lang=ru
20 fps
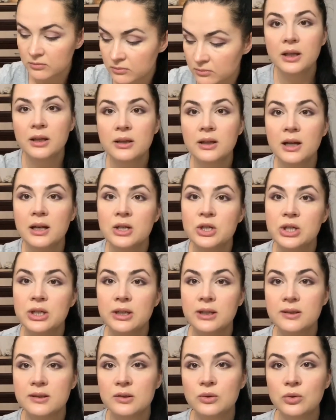И дальше
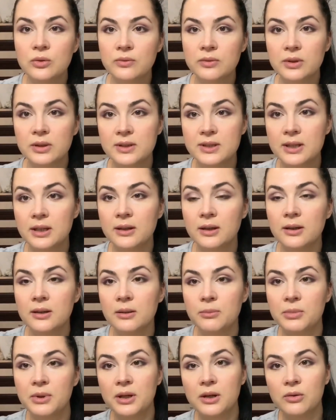я снова слегка
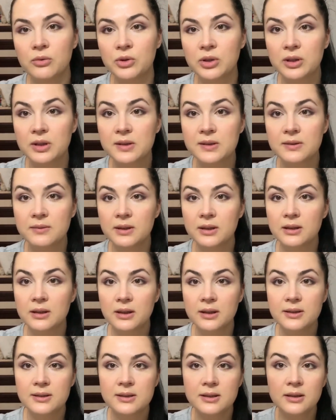набираю вот этот
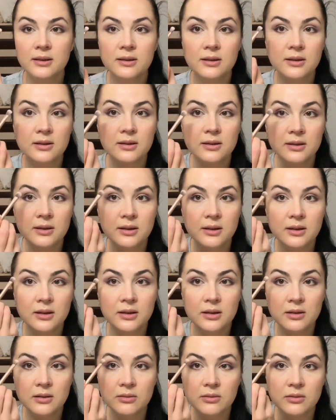светлый оттенок
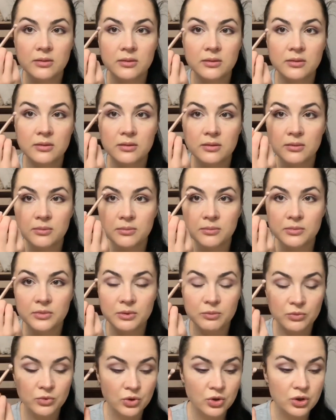и э,
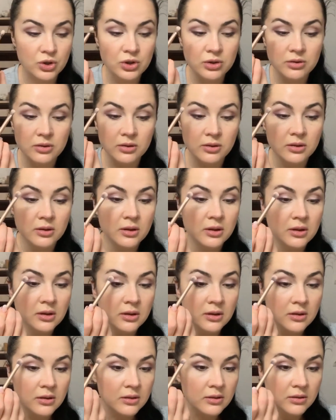немножечко
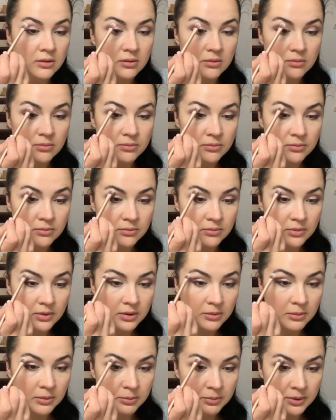э,
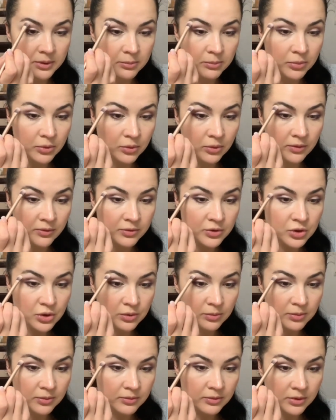как бы под бровь,
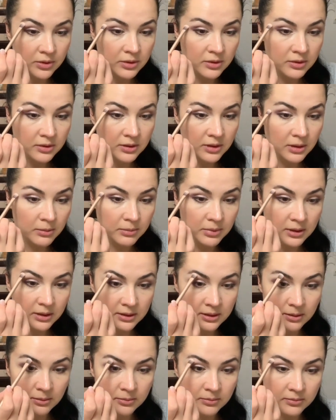чтобы вот не было
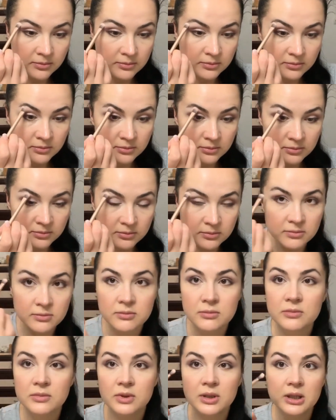там
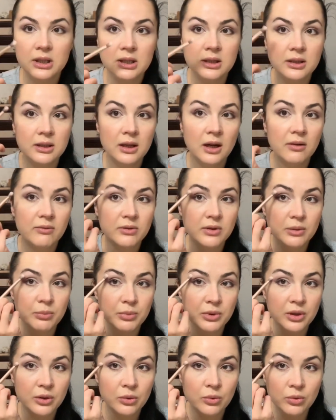таких явных
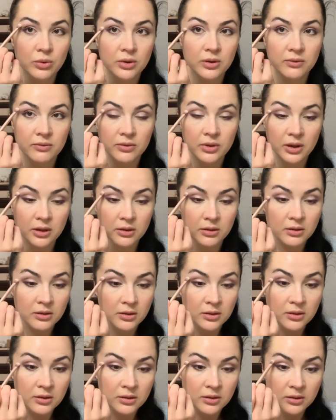переходов, да,
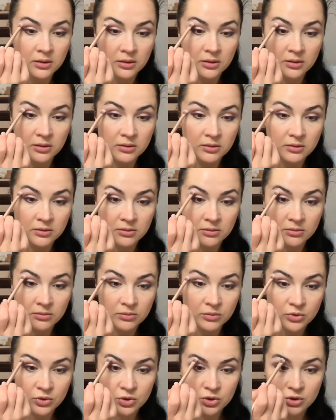
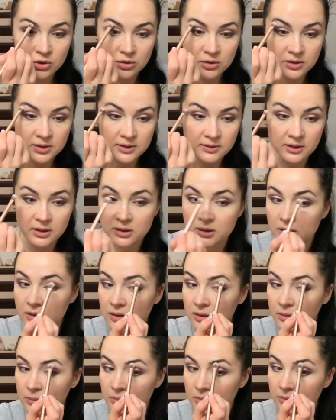немножечко
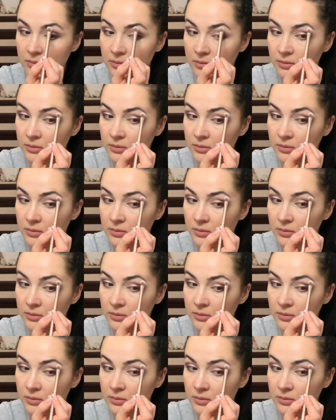светленьким.